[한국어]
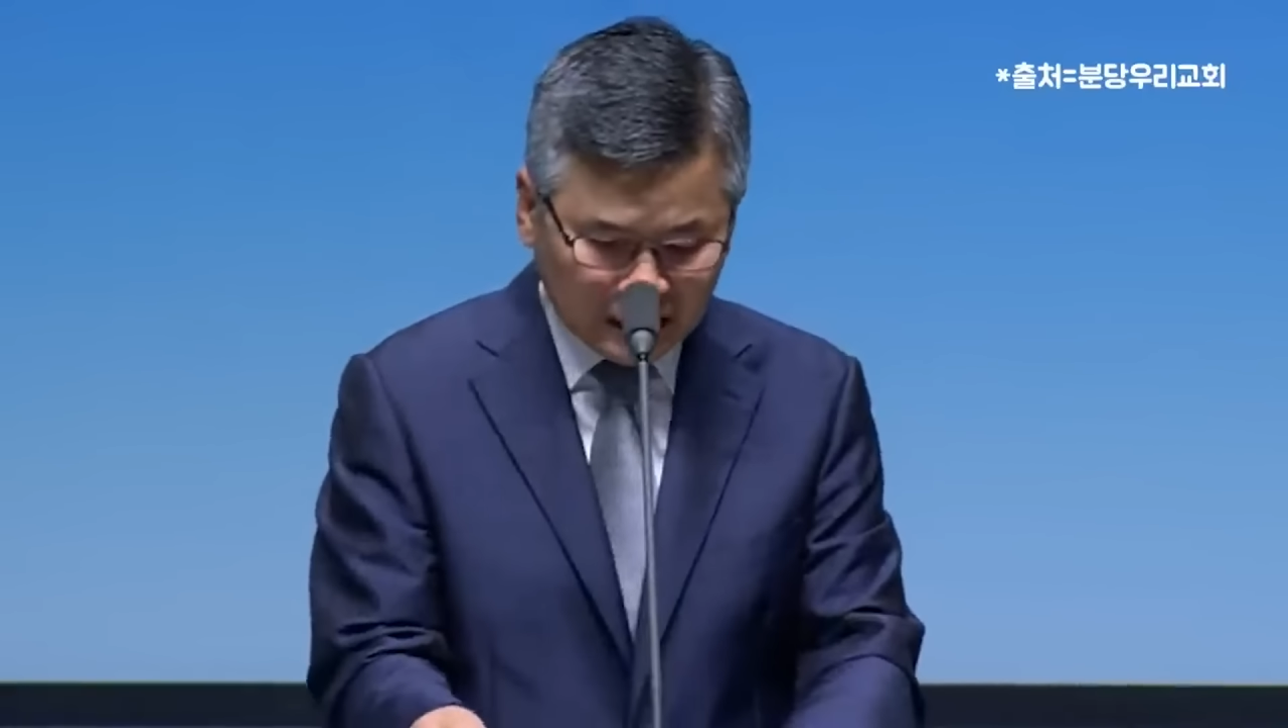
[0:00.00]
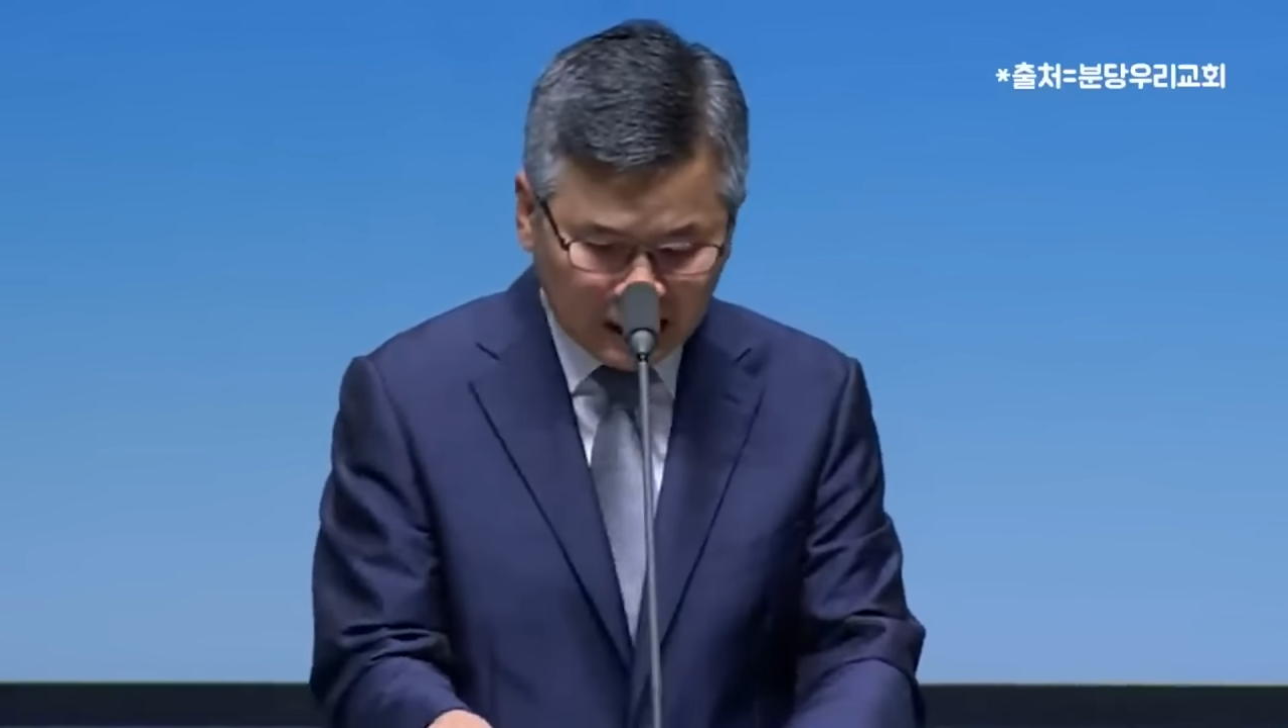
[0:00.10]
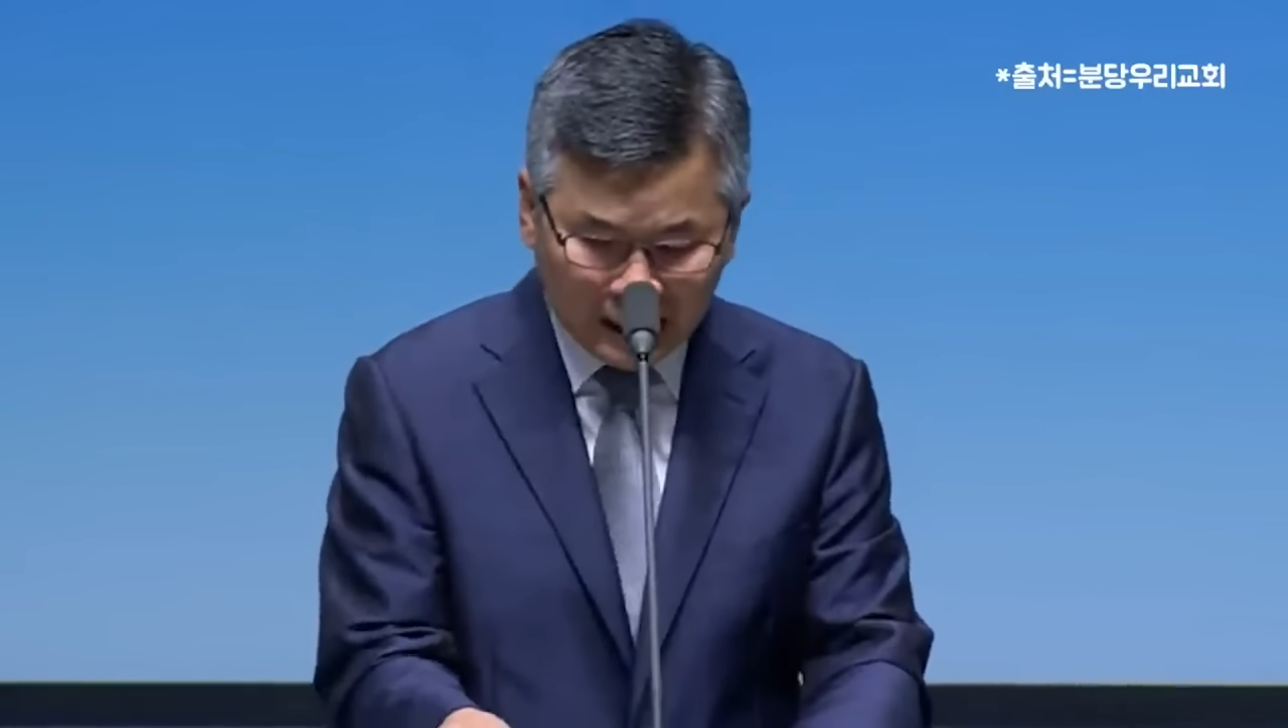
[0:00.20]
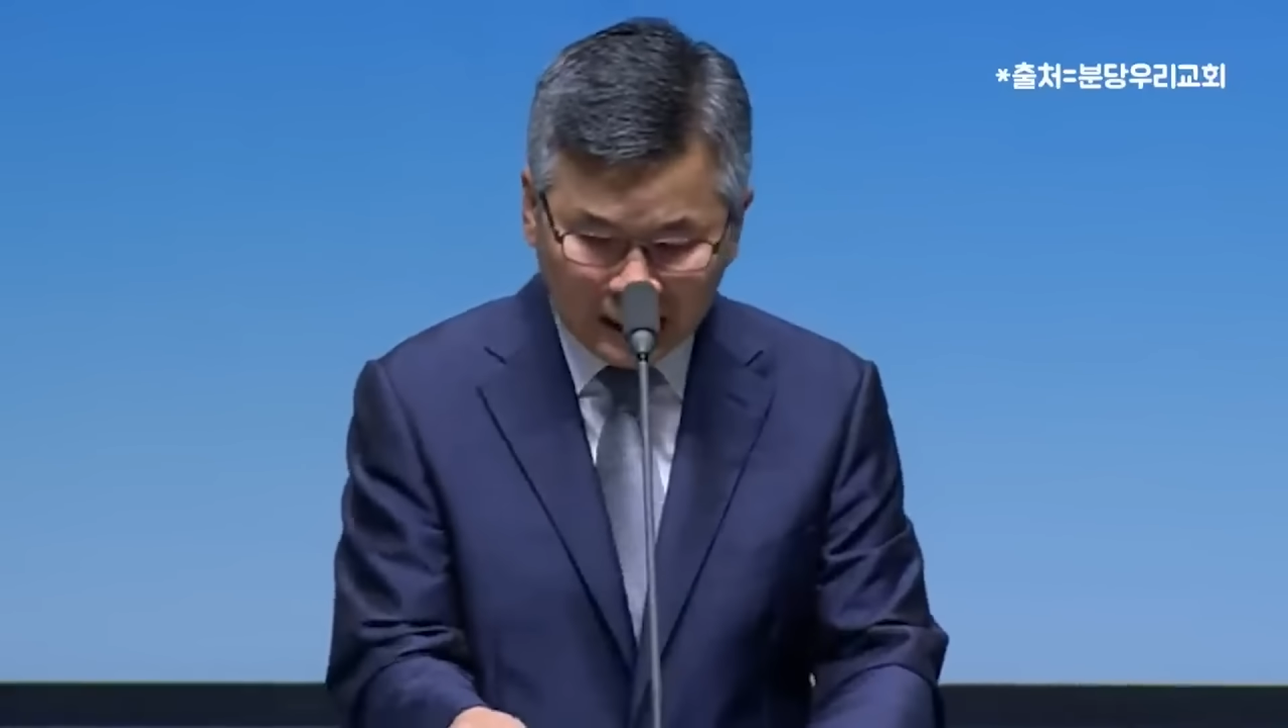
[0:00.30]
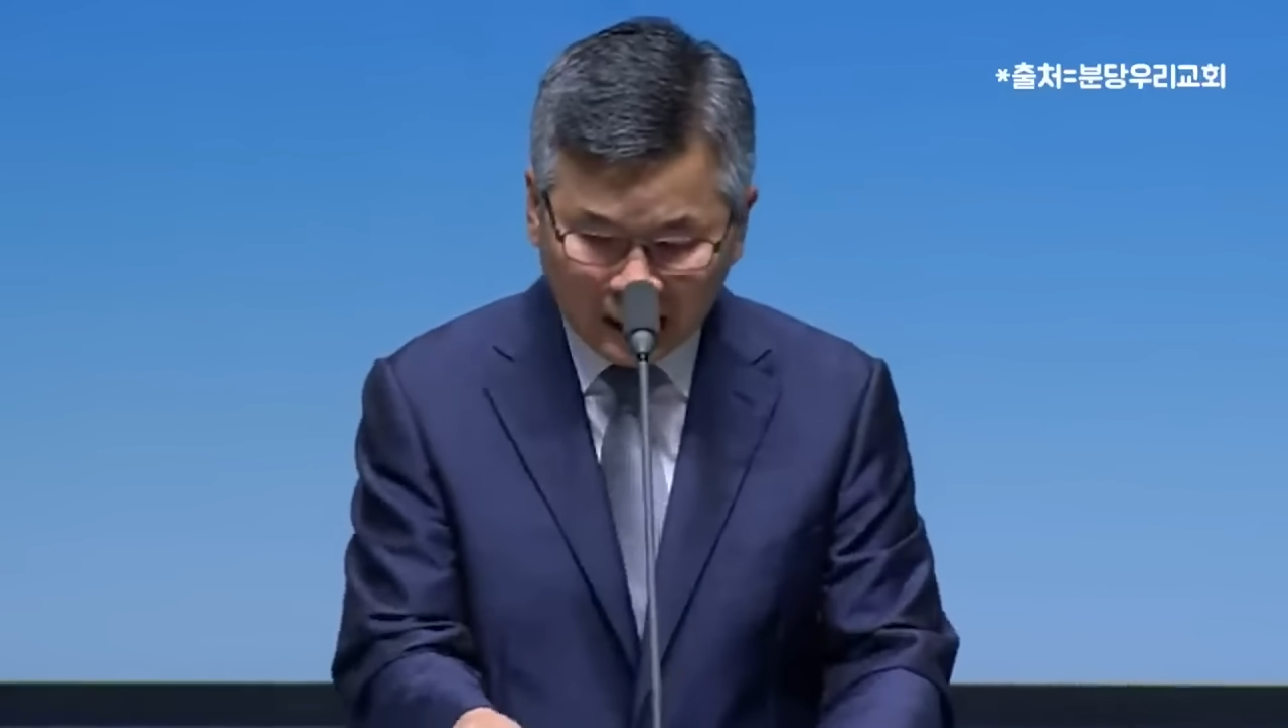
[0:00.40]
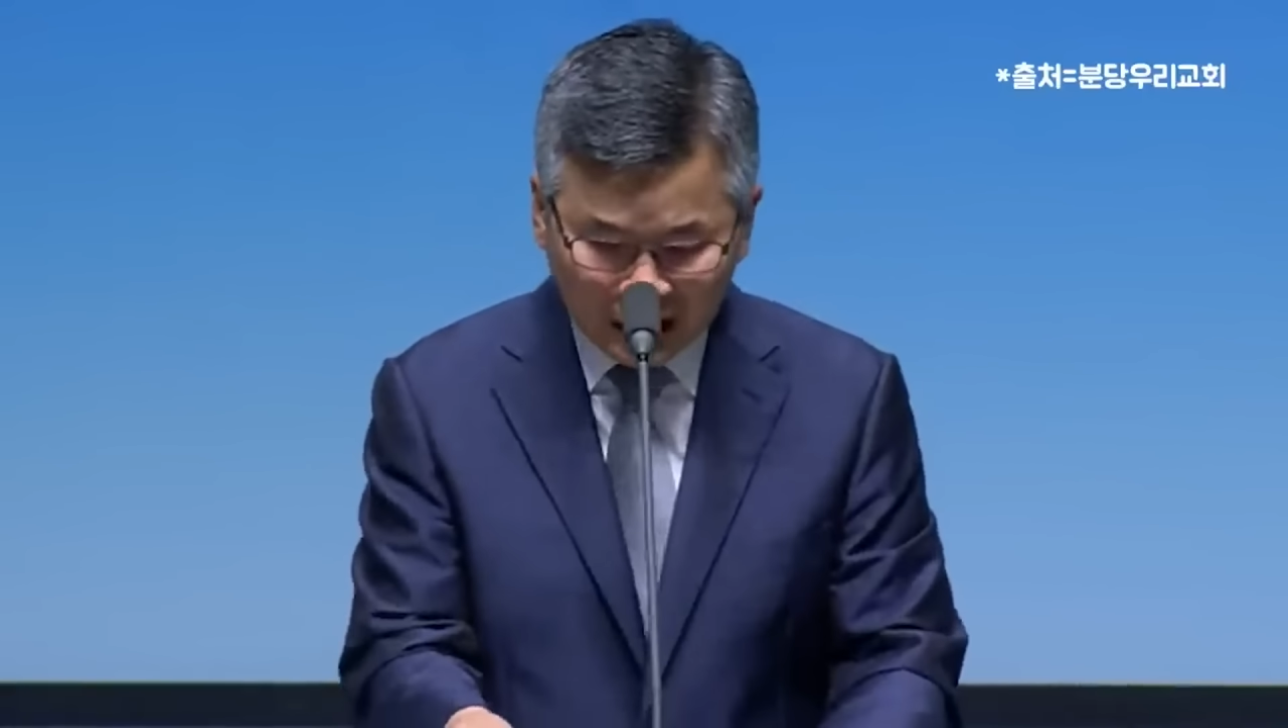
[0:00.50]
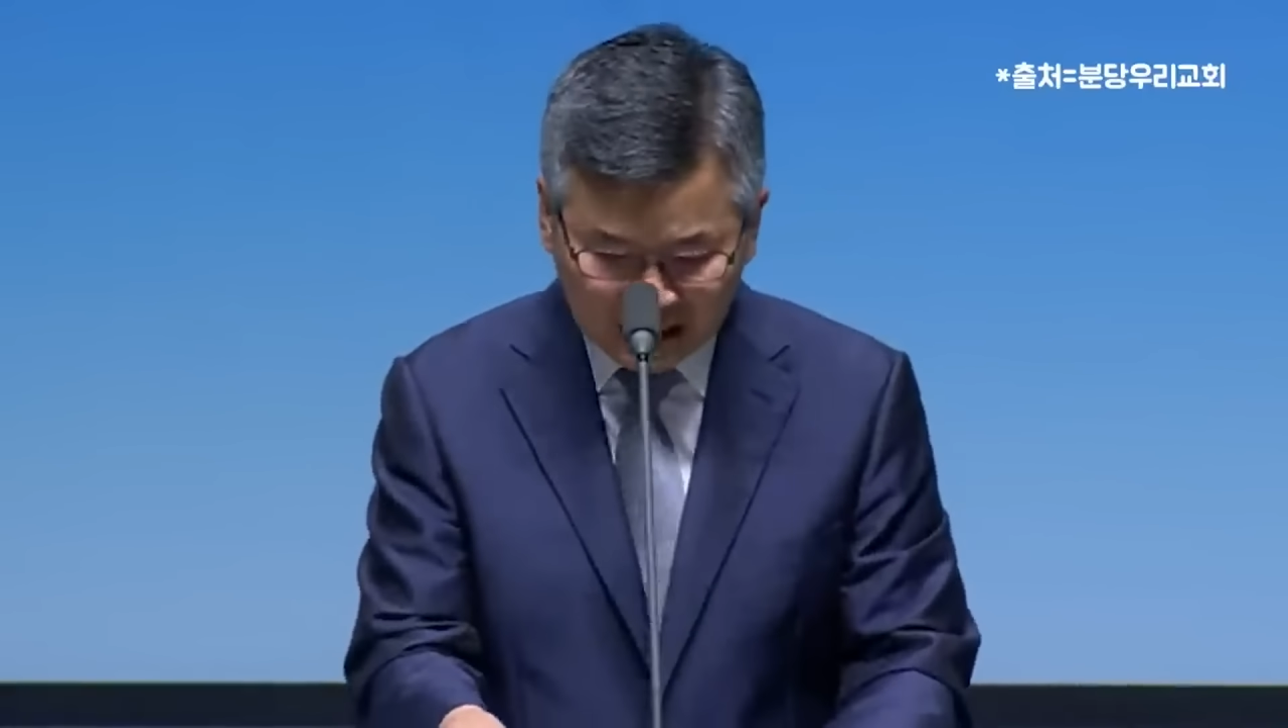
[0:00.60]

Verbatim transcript: 이게